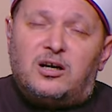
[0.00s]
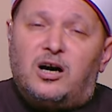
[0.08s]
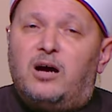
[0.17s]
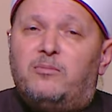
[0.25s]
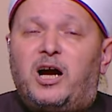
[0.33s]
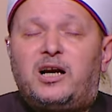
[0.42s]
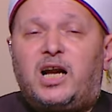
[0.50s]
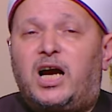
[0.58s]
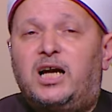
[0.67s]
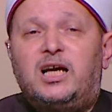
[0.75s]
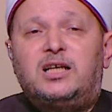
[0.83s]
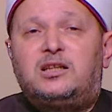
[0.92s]
غاب عن
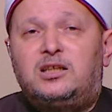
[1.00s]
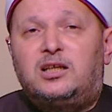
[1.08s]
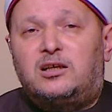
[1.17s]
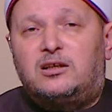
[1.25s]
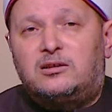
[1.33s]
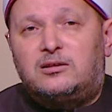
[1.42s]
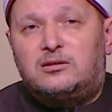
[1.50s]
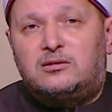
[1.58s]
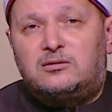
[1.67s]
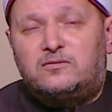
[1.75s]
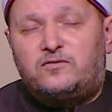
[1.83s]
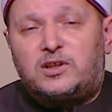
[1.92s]
حياتنا
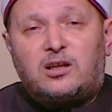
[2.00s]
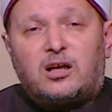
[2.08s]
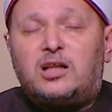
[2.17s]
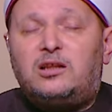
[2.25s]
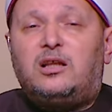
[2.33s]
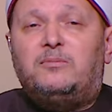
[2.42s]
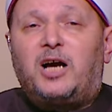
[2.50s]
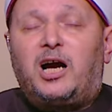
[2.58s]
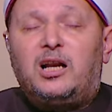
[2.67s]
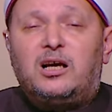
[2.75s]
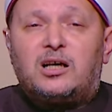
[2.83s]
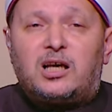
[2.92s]
فترتب
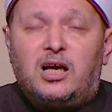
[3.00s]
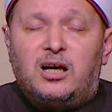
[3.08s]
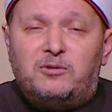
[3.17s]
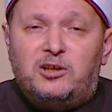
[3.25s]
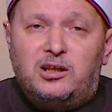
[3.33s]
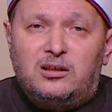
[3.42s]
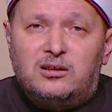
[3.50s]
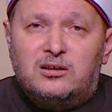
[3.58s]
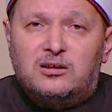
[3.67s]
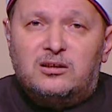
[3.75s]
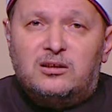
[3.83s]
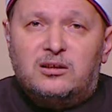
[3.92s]
على غيابه
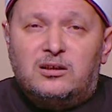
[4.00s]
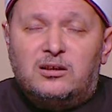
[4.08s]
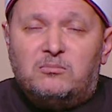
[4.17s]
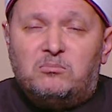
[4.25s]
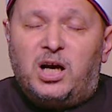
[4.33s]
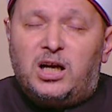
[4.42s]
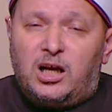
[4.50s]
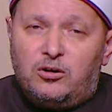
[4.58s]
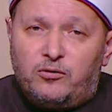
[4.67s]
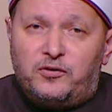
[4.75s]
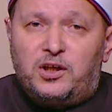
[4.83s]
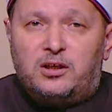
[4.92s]
ما
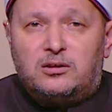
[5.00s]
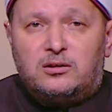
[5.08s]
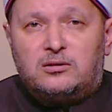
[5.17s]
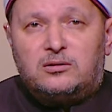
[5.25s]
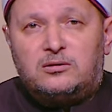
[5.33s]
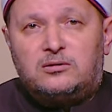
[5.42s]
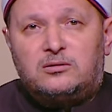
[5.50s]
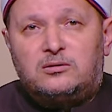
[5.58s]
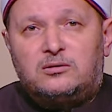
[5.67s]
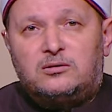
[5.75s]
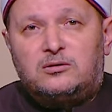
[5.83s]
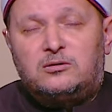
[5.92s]
نحن فيه
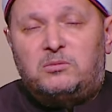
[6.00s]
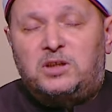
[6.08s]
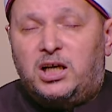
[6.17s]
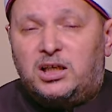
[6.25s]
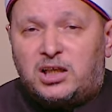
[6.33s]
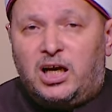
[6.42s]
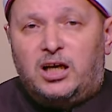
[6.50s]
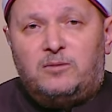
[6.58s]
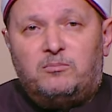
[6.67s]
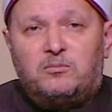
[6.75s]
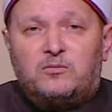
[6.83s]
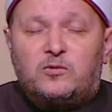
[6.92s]
من
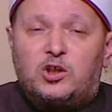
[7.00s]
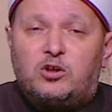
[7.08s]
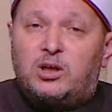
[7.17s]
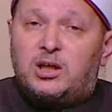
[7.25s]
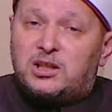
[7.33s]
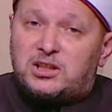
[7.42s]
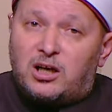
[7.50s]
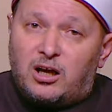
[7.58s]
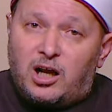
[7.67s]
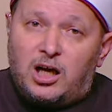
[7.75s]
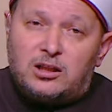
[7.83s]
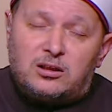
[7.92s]
هزائم
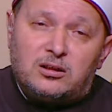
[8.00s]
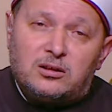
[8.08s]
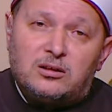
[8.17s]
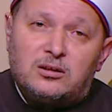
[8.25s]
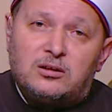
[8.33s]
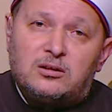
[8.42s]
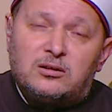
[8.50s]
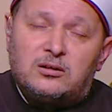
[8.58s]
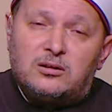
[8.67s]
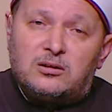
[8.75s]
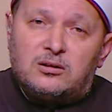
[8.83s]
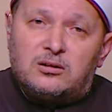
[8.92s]
وانكسارات
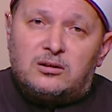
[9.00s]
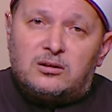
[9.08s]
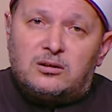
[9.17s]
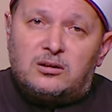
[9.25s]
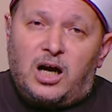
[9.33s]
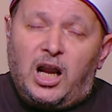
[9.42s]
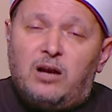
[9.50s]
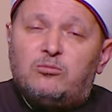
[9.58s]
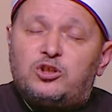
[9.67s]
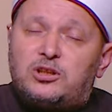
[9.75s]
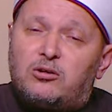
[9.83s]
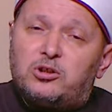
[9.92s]
على
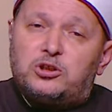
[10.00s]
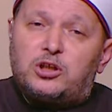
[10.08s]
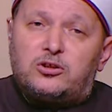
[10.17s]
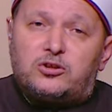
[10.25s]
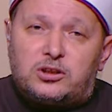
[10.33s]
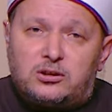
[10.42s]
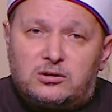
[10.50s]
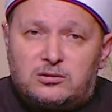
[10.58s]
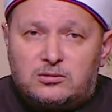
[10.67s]
المستوى الشخصي